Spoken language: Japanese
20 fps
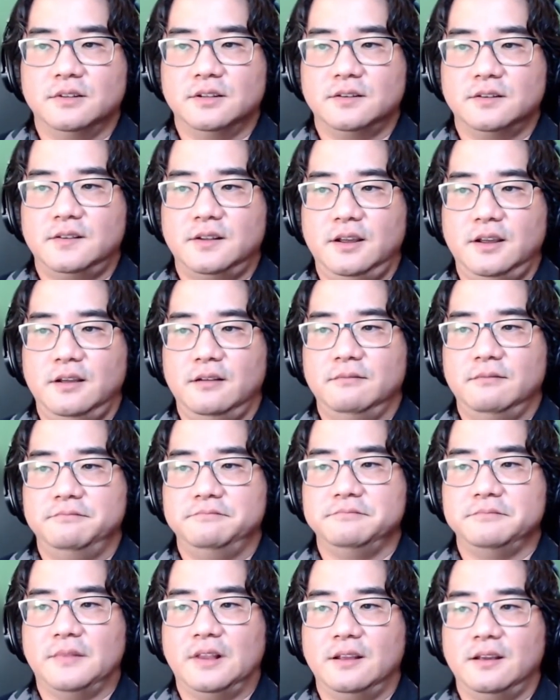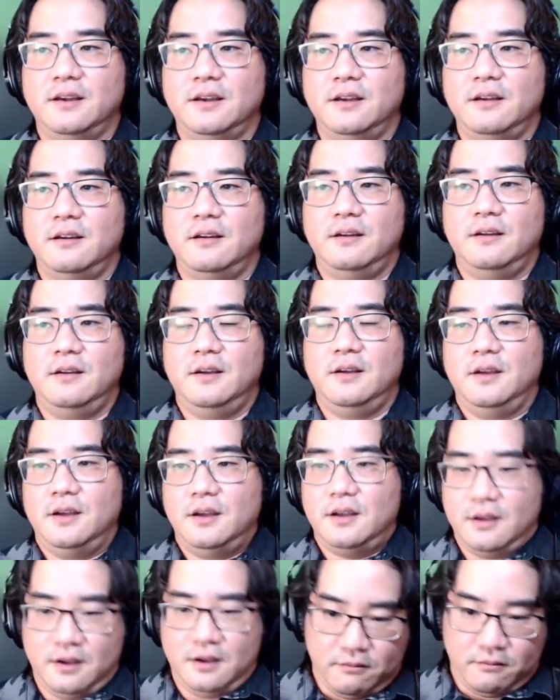オープンマインデッドに
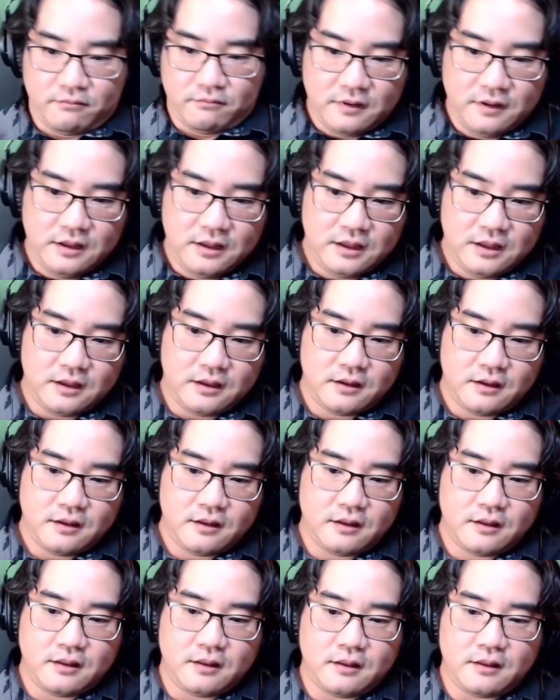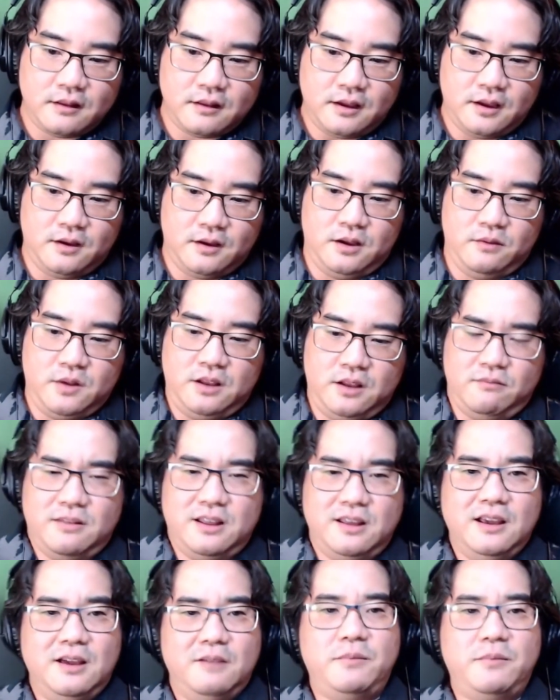することができるといいなと
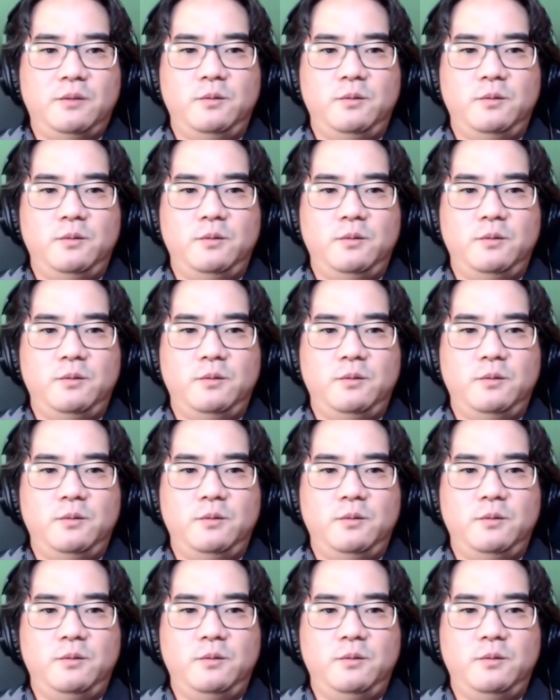思いま